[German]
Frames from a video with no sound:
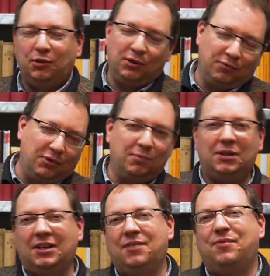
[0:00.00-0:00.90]
heute würde
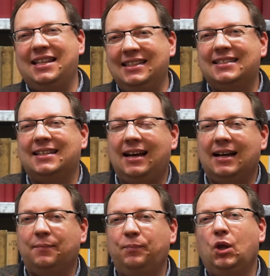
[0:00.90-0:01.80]
man Event
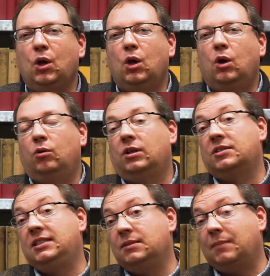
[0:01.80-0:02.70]
sagen. Und aus
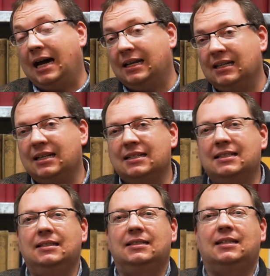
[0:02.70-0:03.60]
diesem Anlass
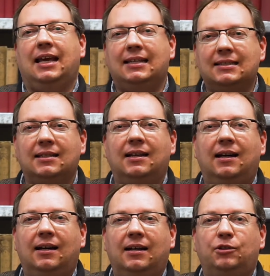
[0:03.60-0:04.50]
ist
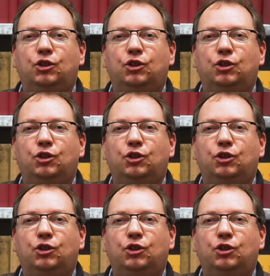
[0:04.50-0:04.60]
extra ein